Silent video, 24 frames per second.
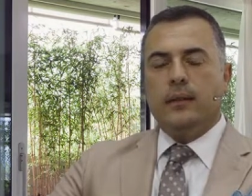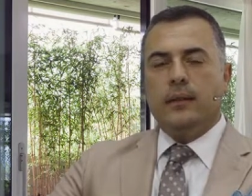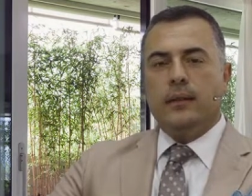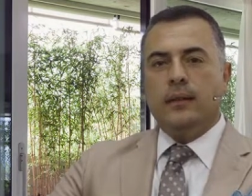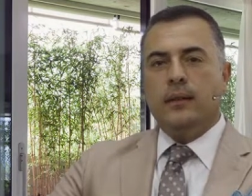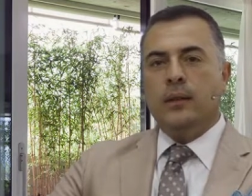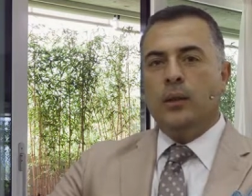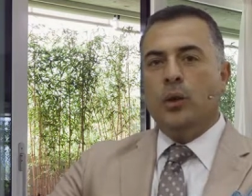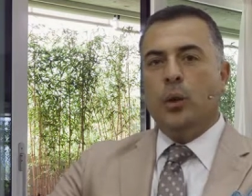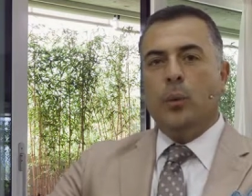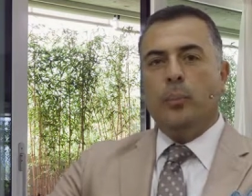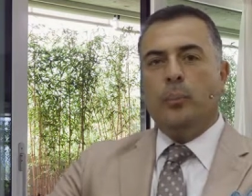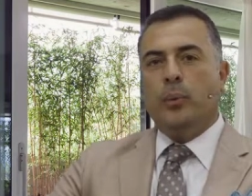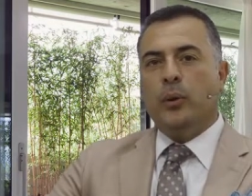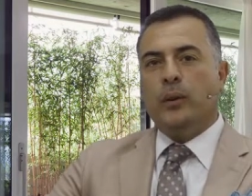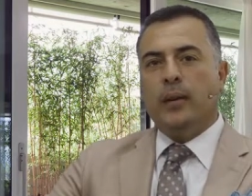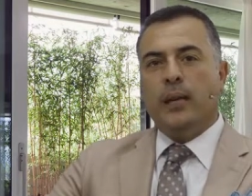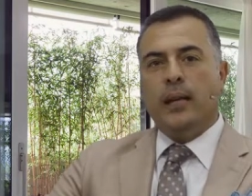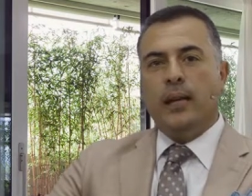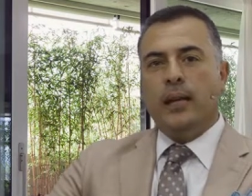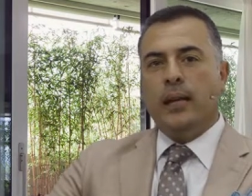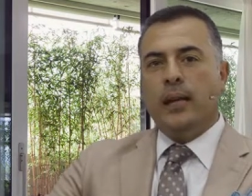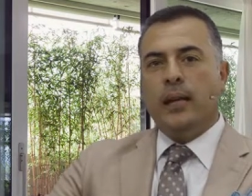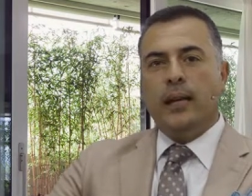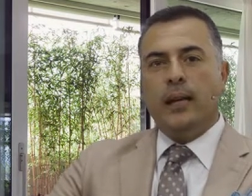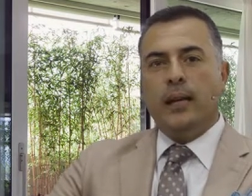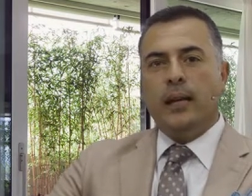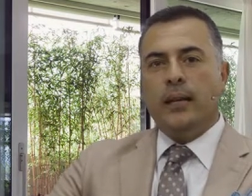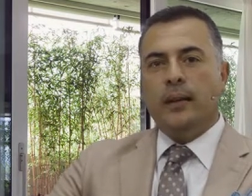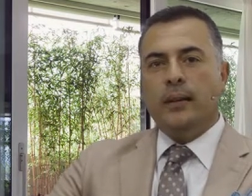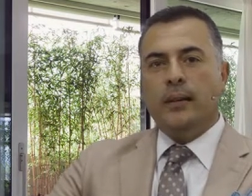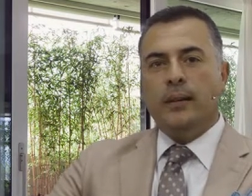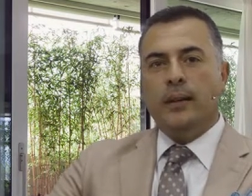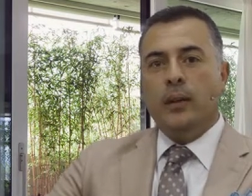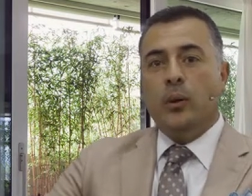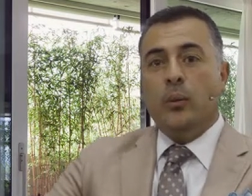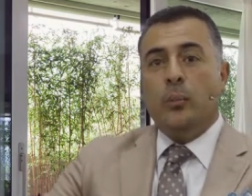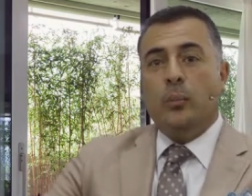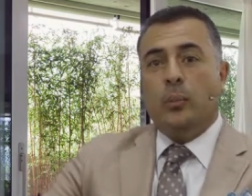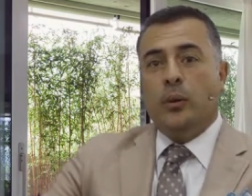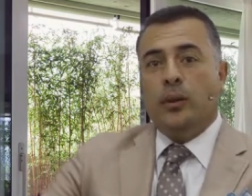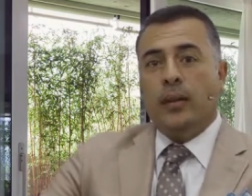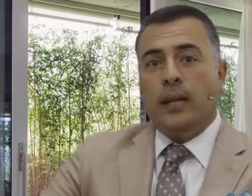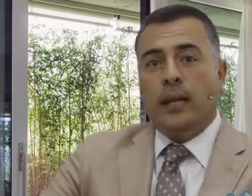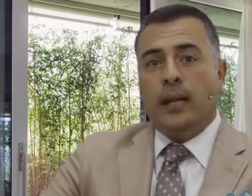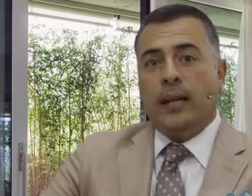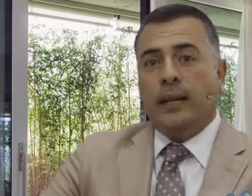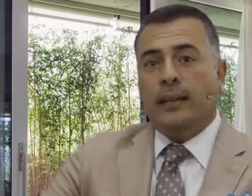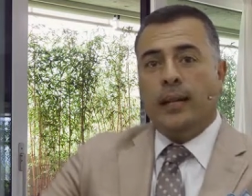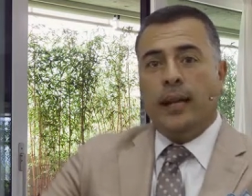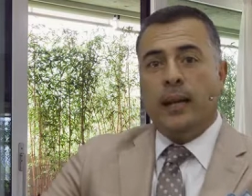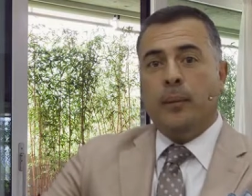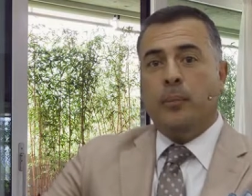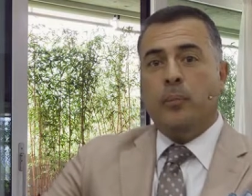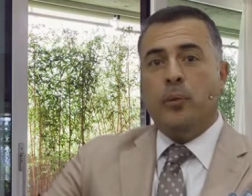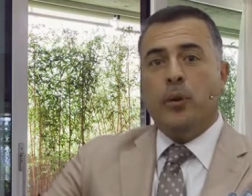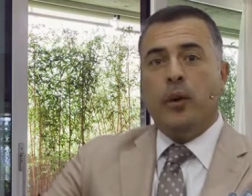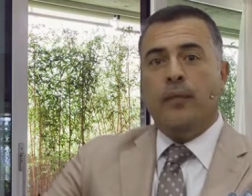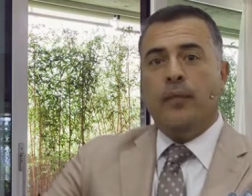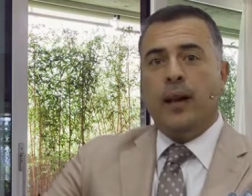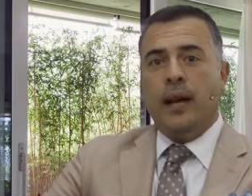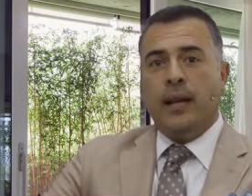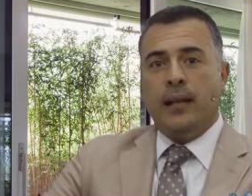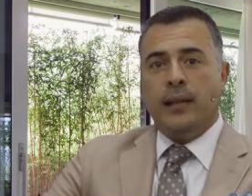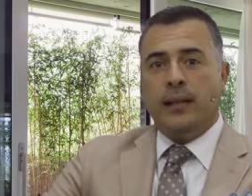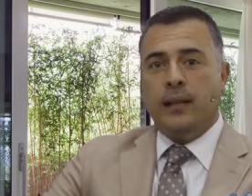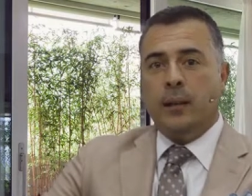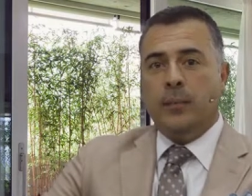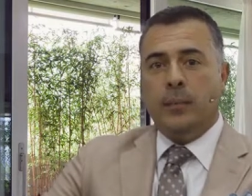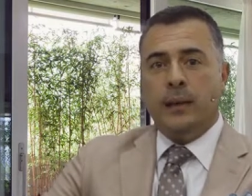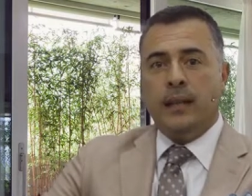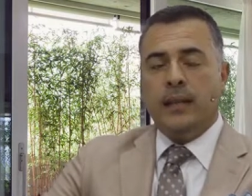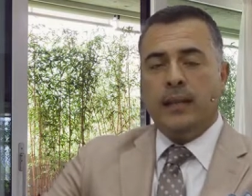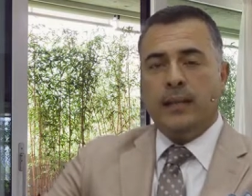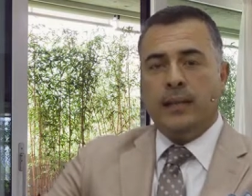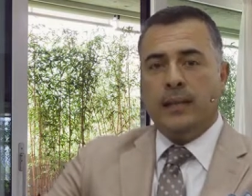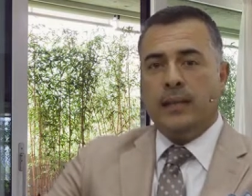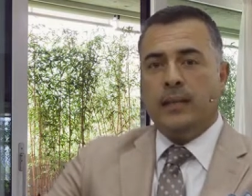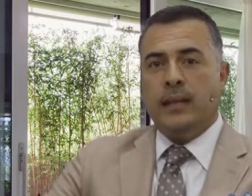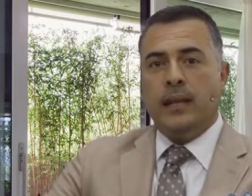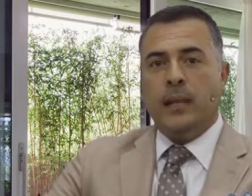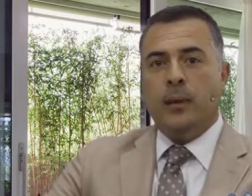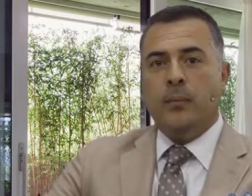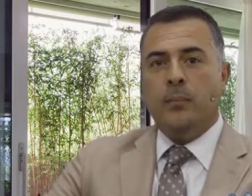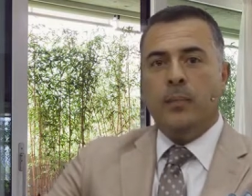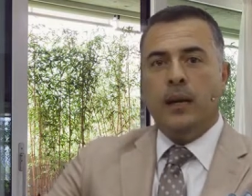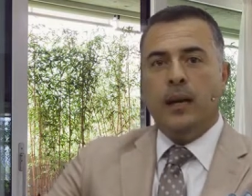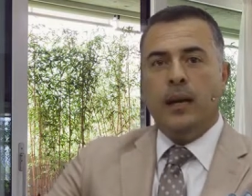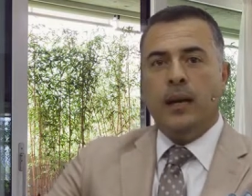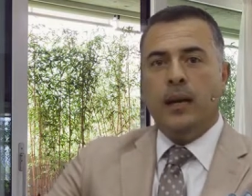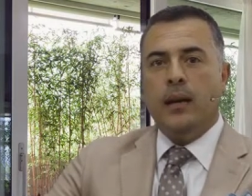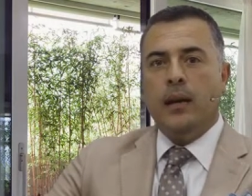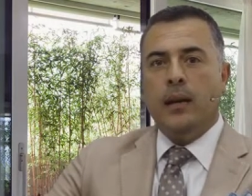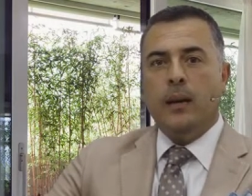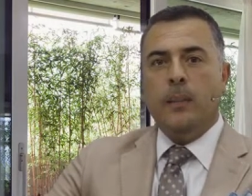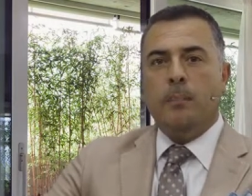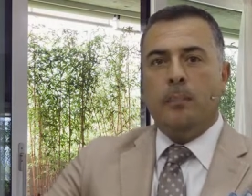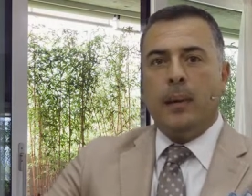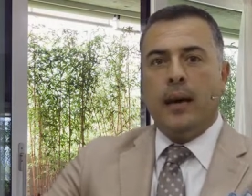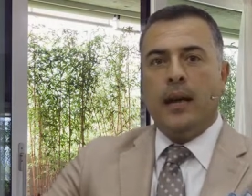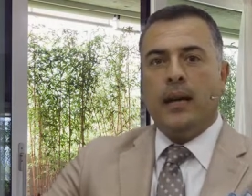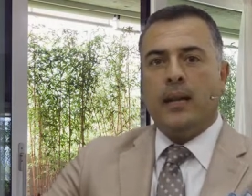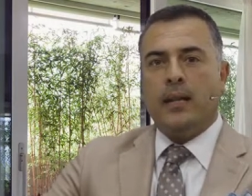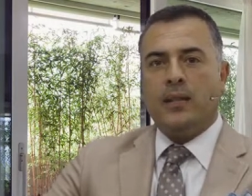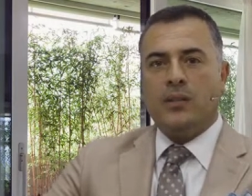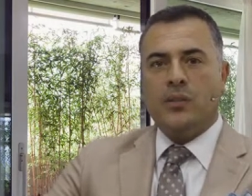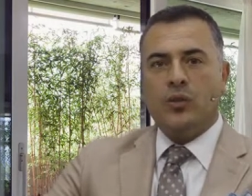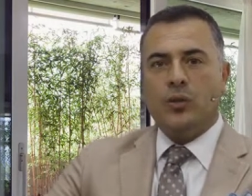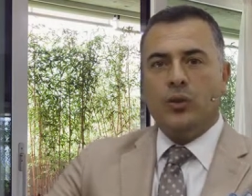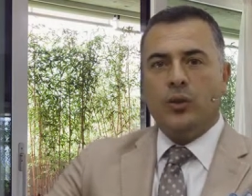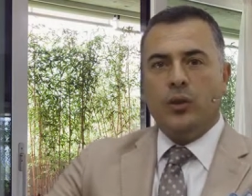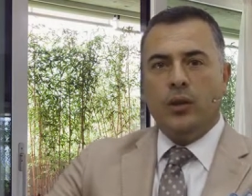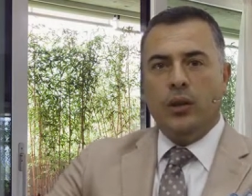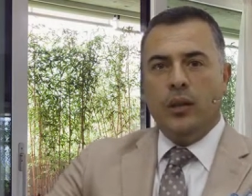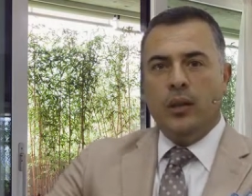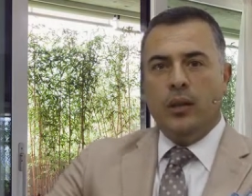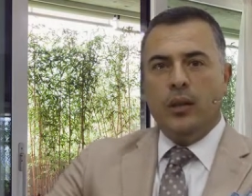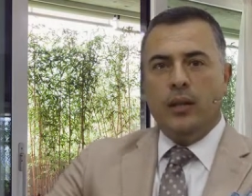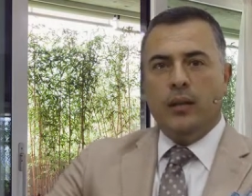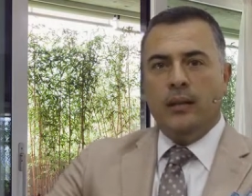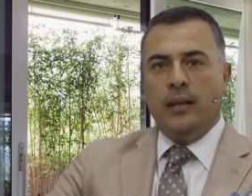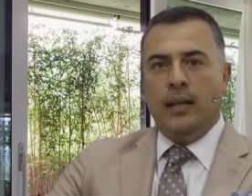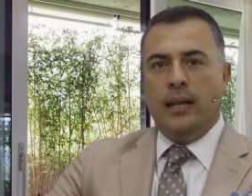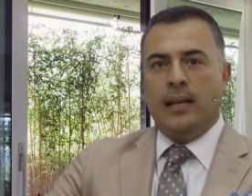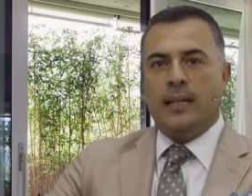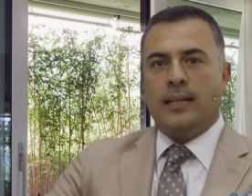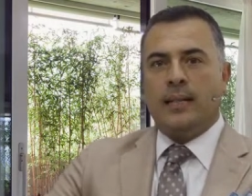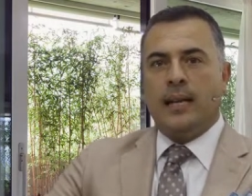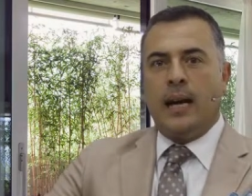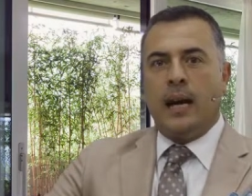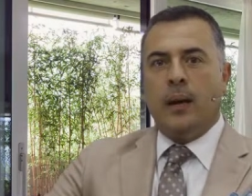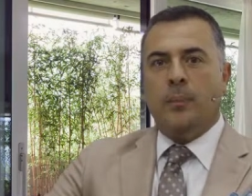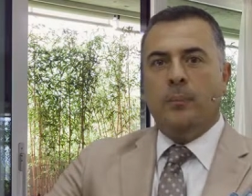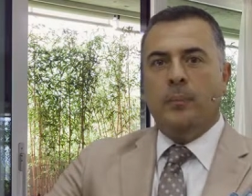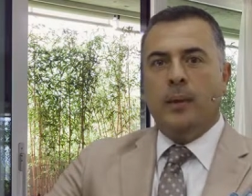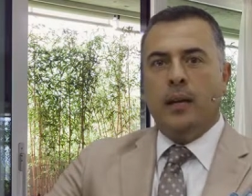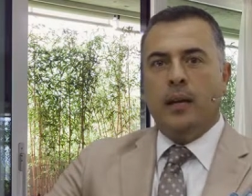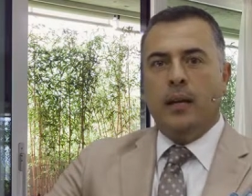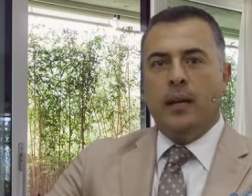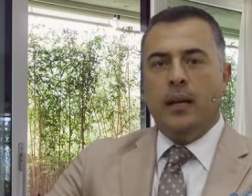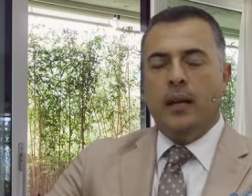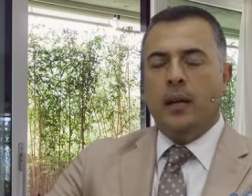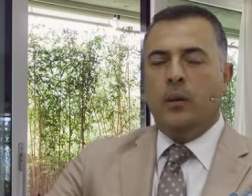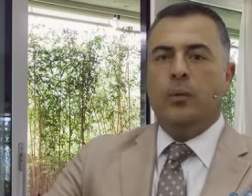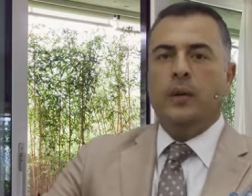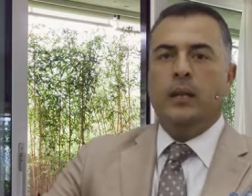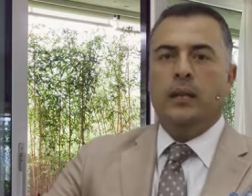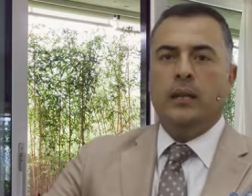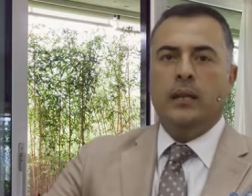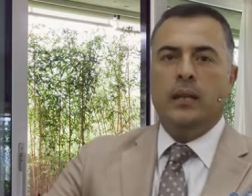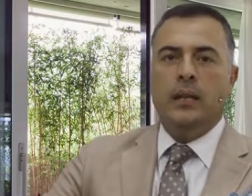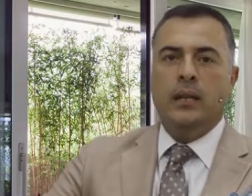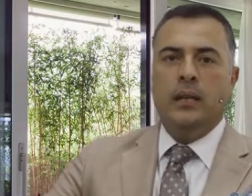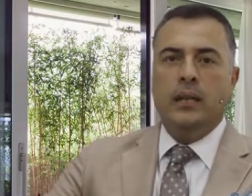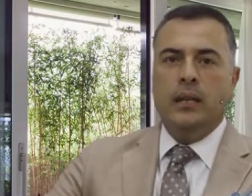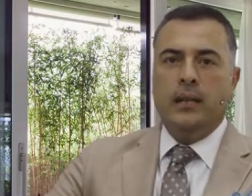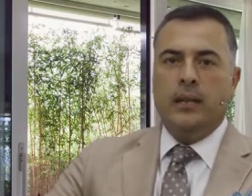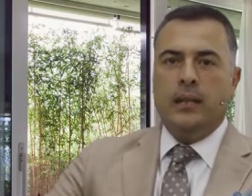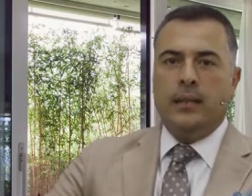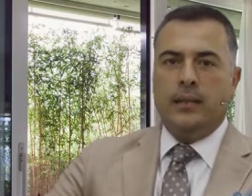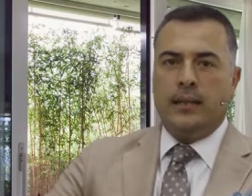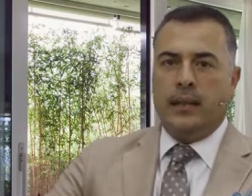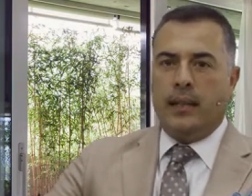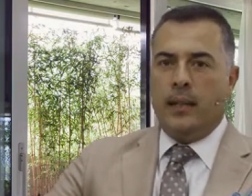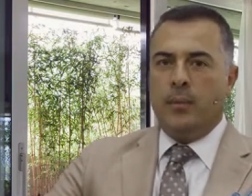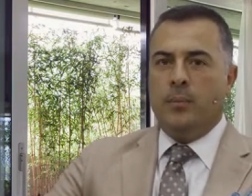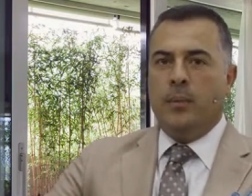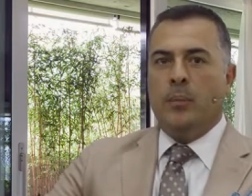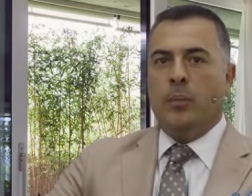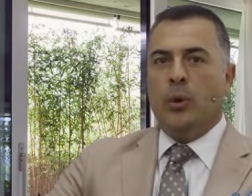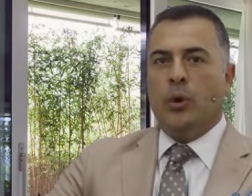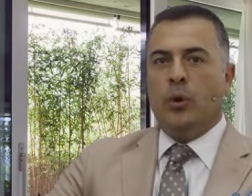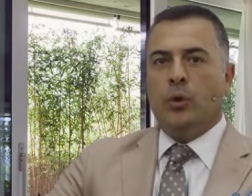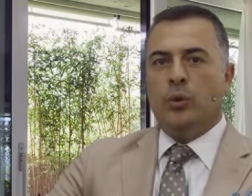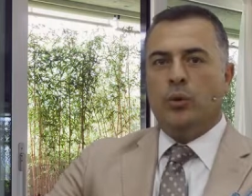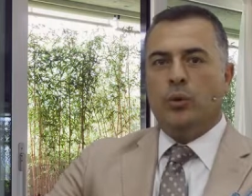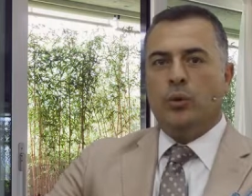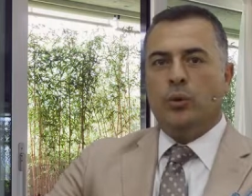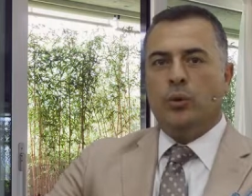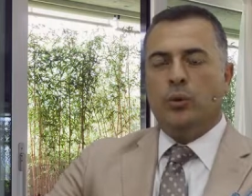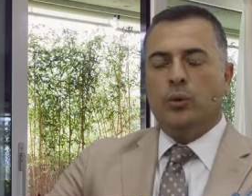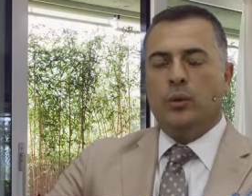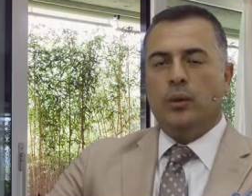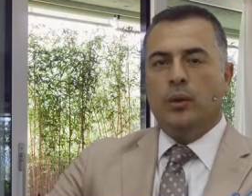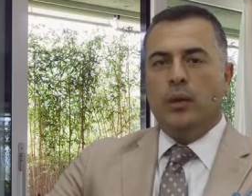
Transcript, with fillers: di non, poter, di non poter andare più avanti perché si sarebbe perso nella sabbia e quindi sarebbe morto.